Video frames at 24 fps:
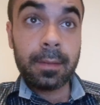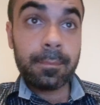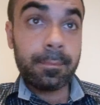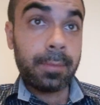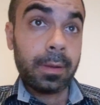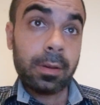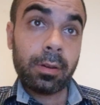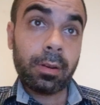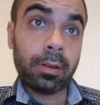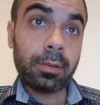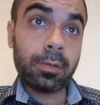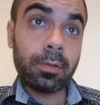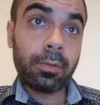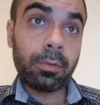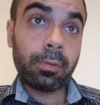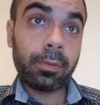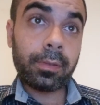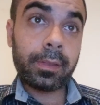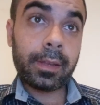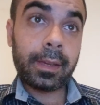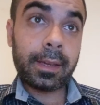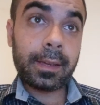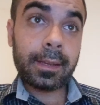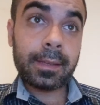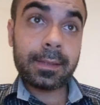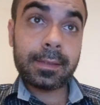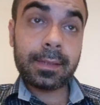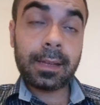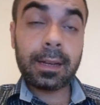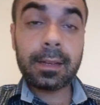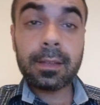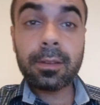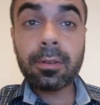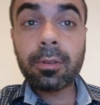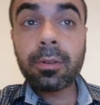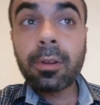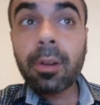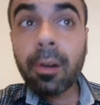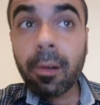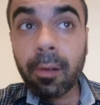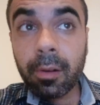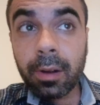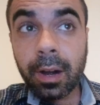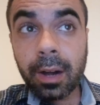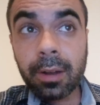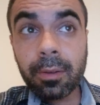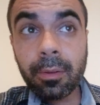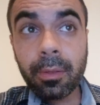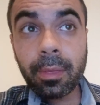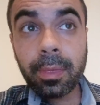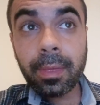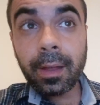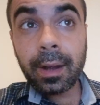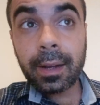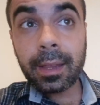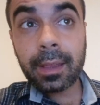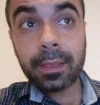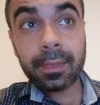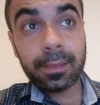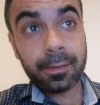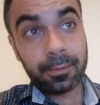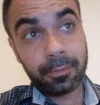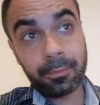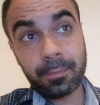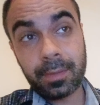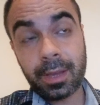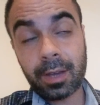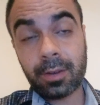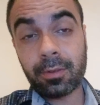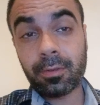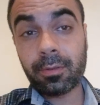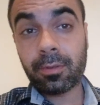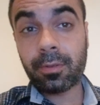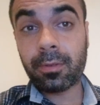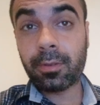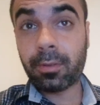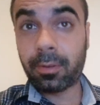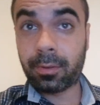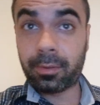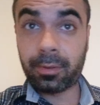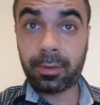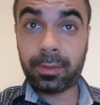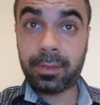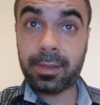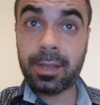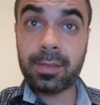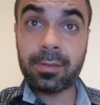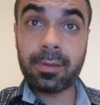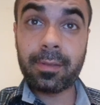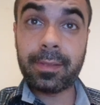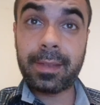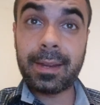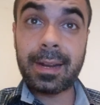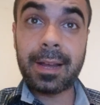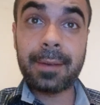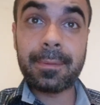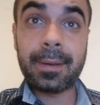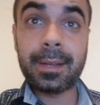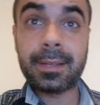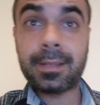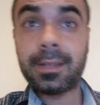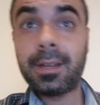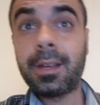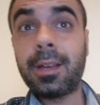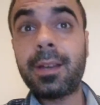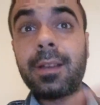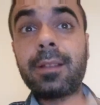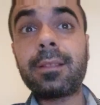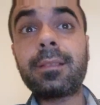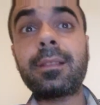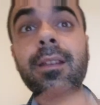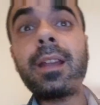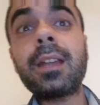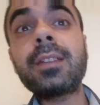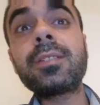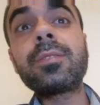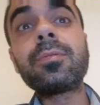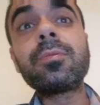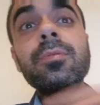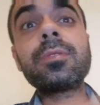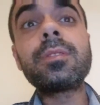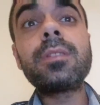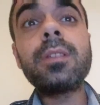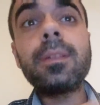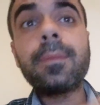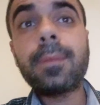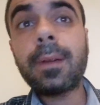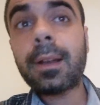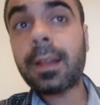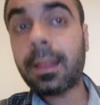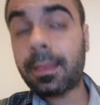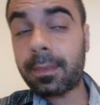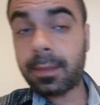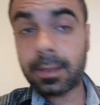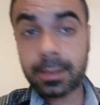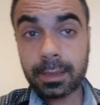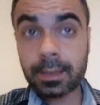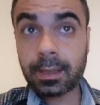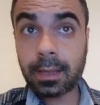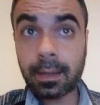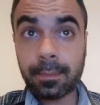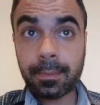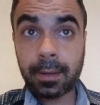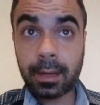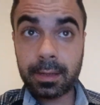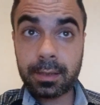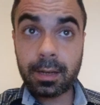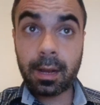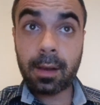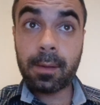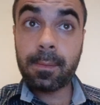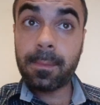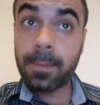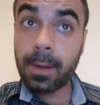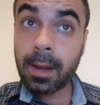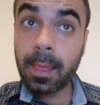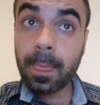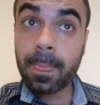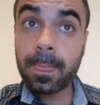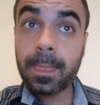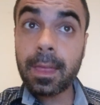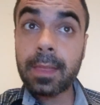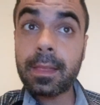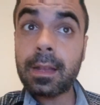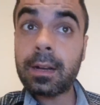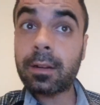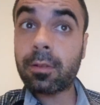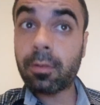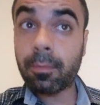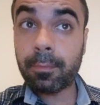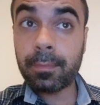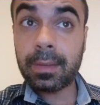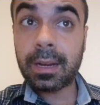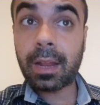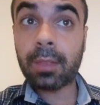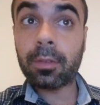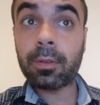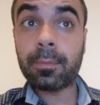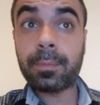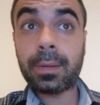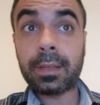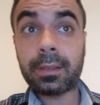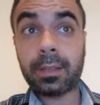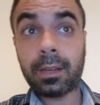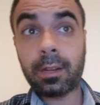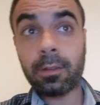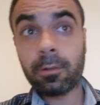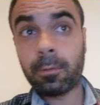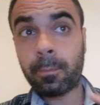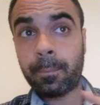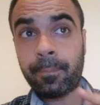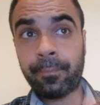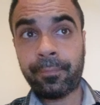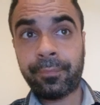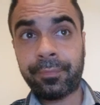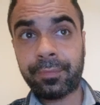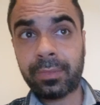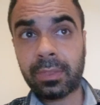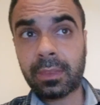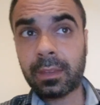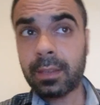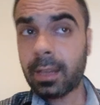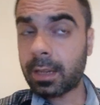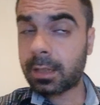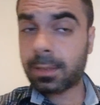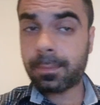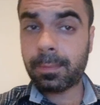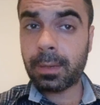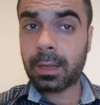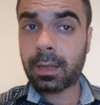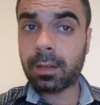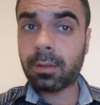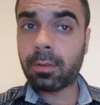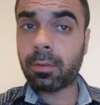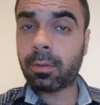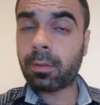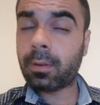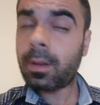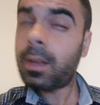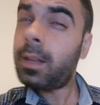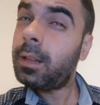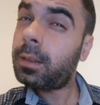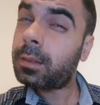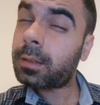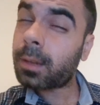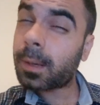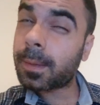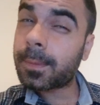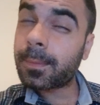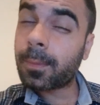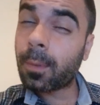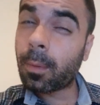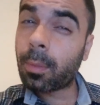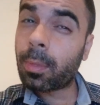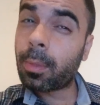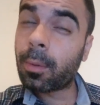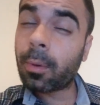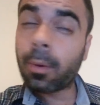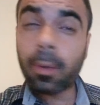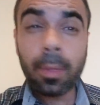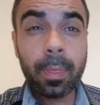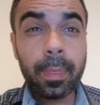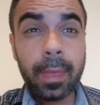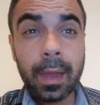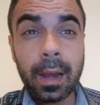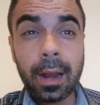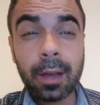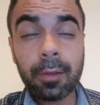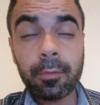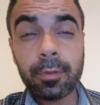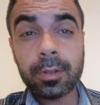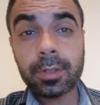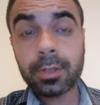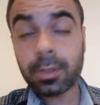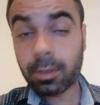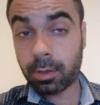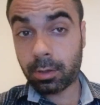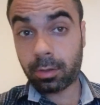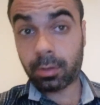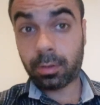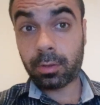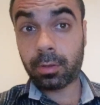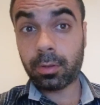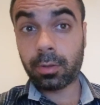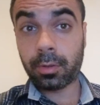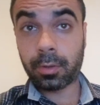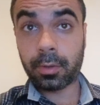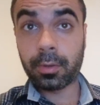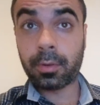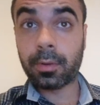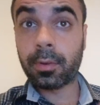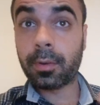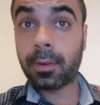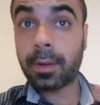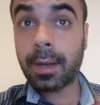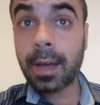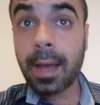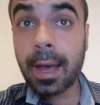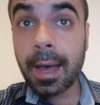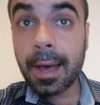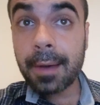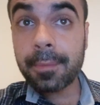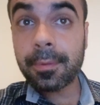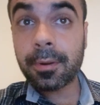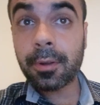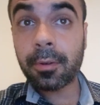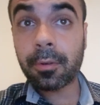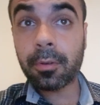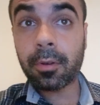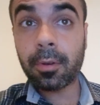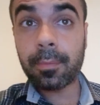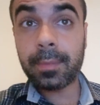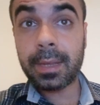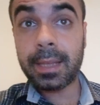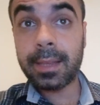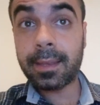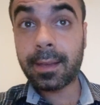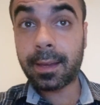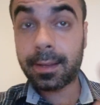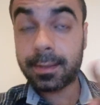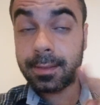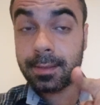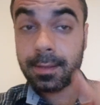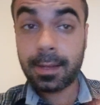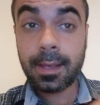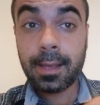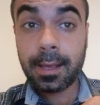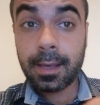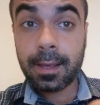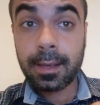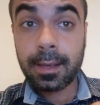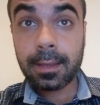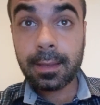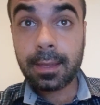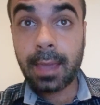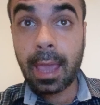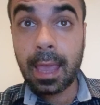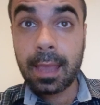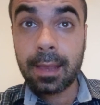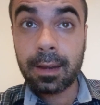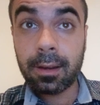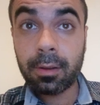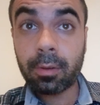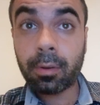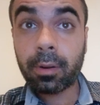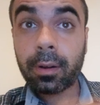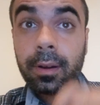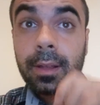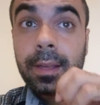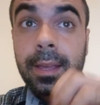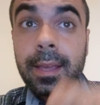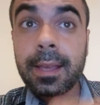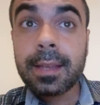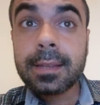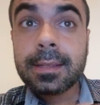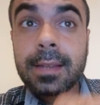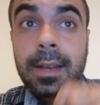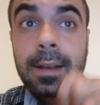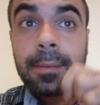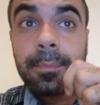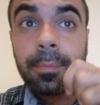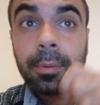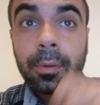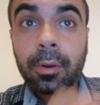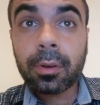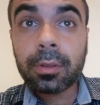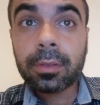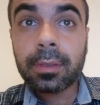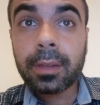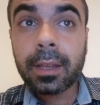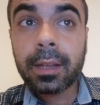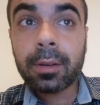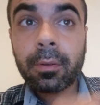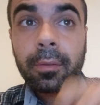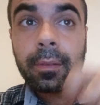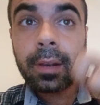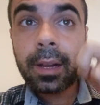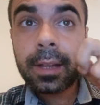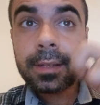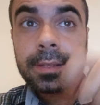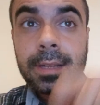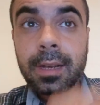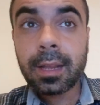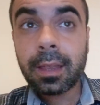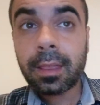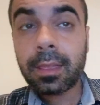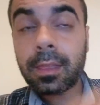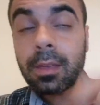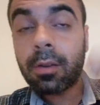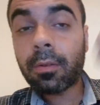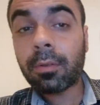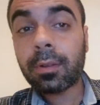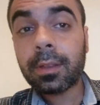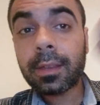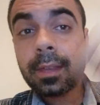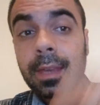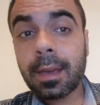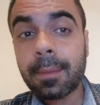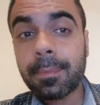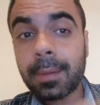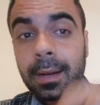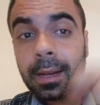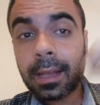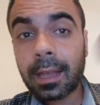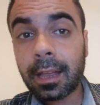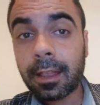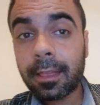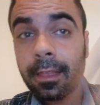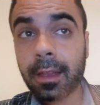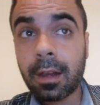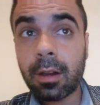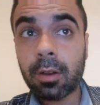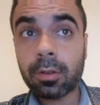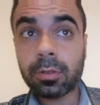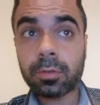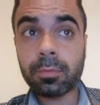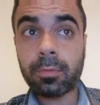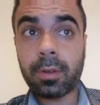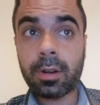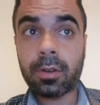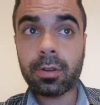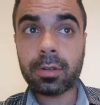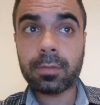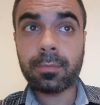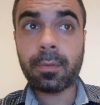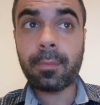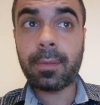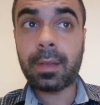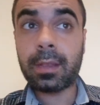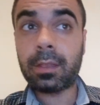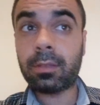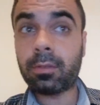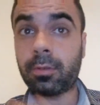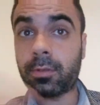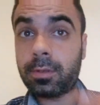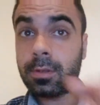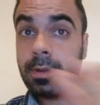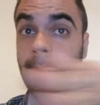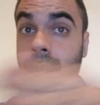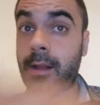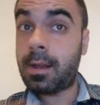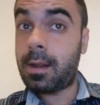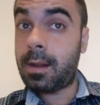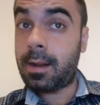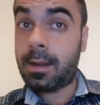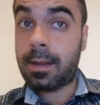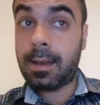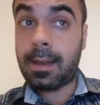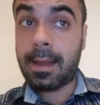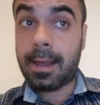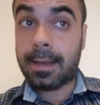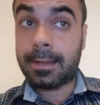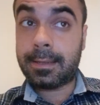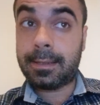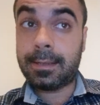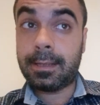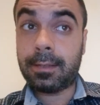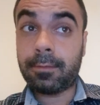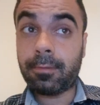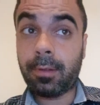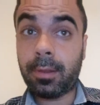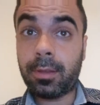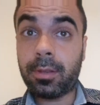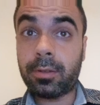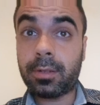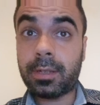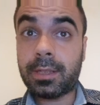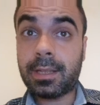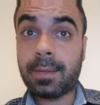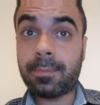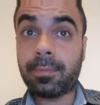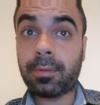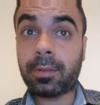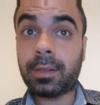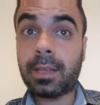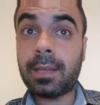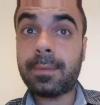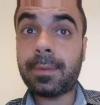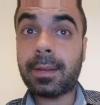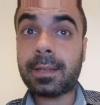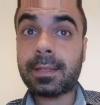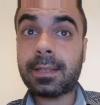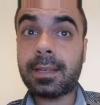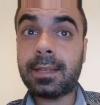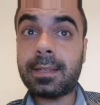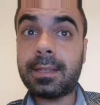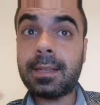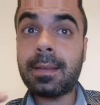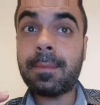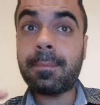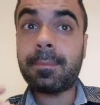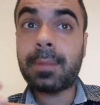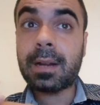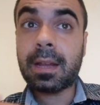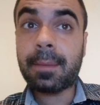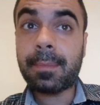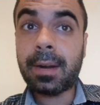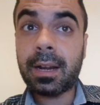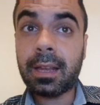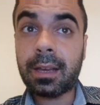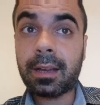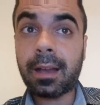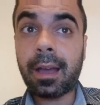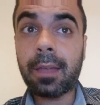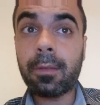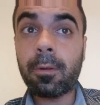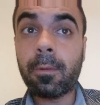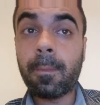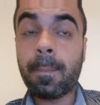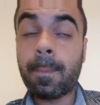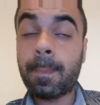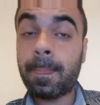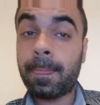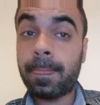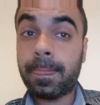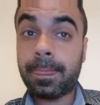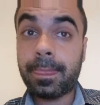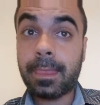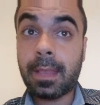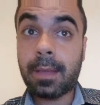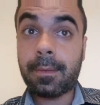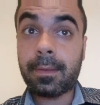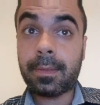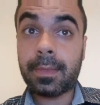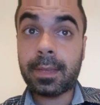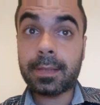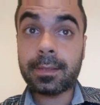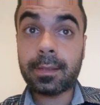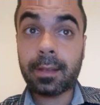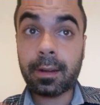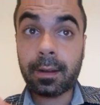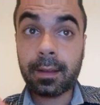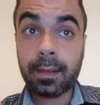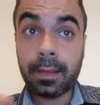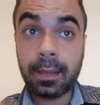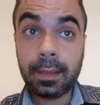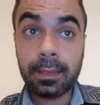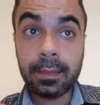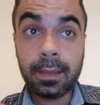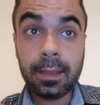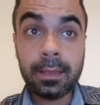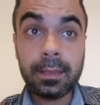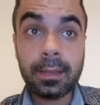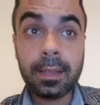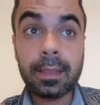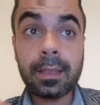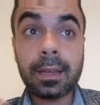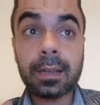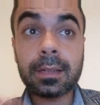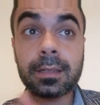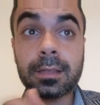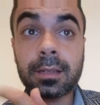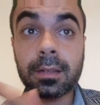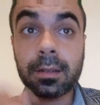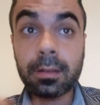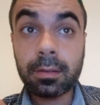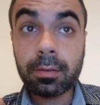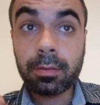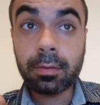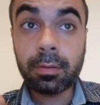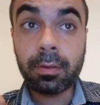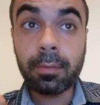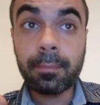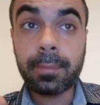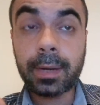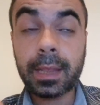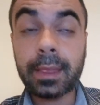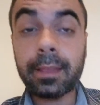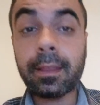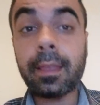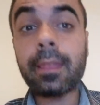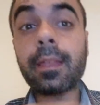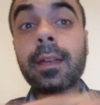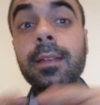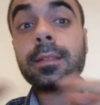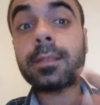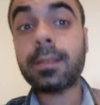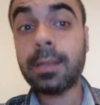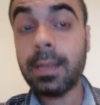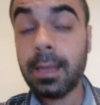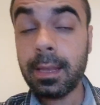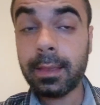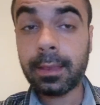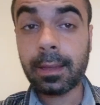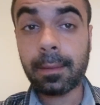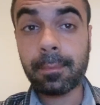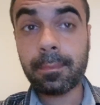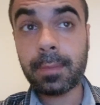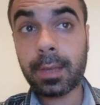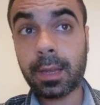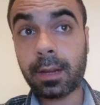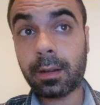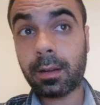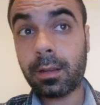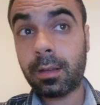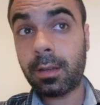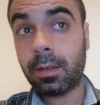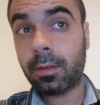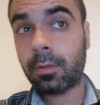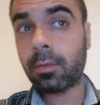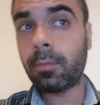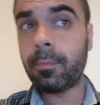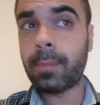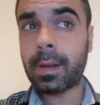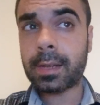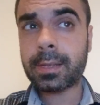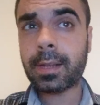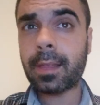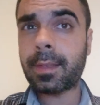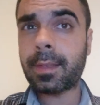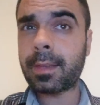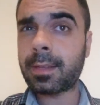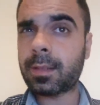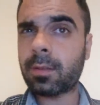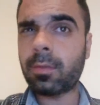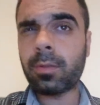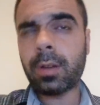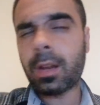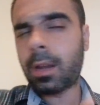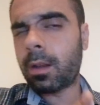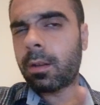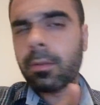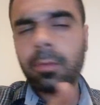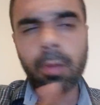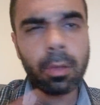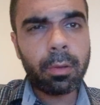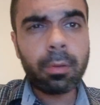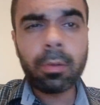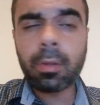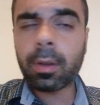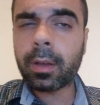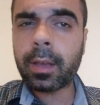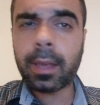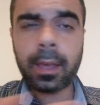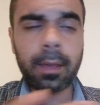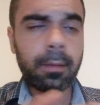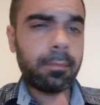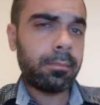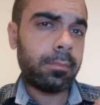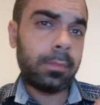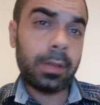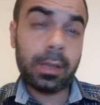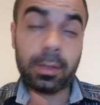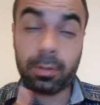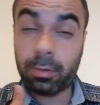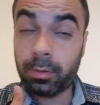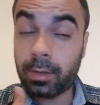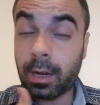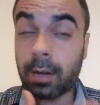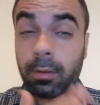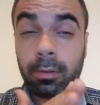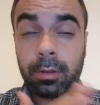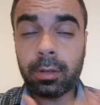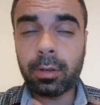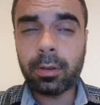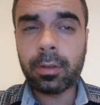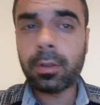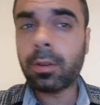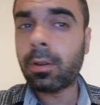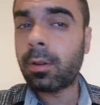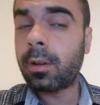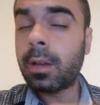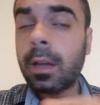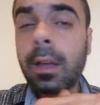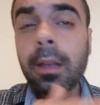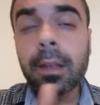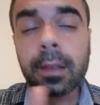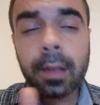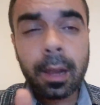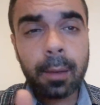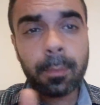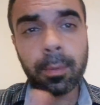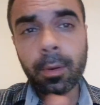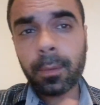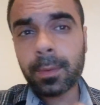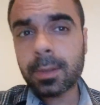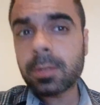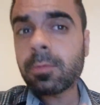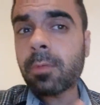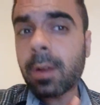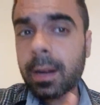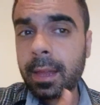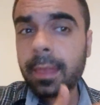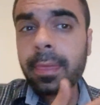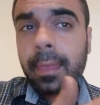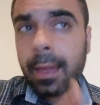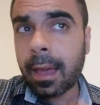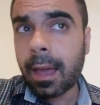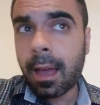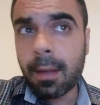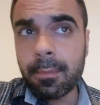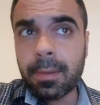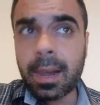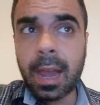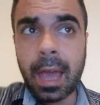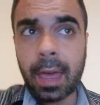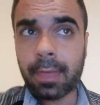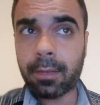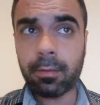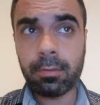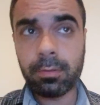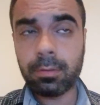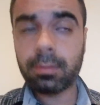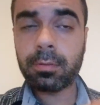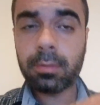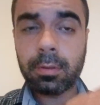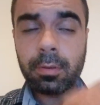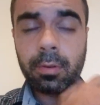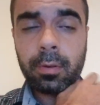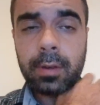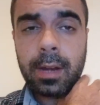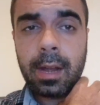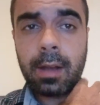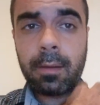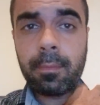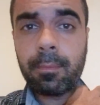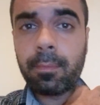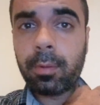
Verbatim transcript: Pero al cruce salió Ronald González, un viejo conocido de Navas, tras sus diferentes etapas al frente del combinado patrio y explicó el trasfondo de la cuestión. Ojo, abro comillas. Keylor es el portero de la selección que aparece en los buenos momentos. Las situaciones deportivas que siempre ha manejado deben de ser entendidas, comprendidas y también conversadas con él. No dudo que, eso ya lo digo yo, que el profesor Suárez ha hablado con el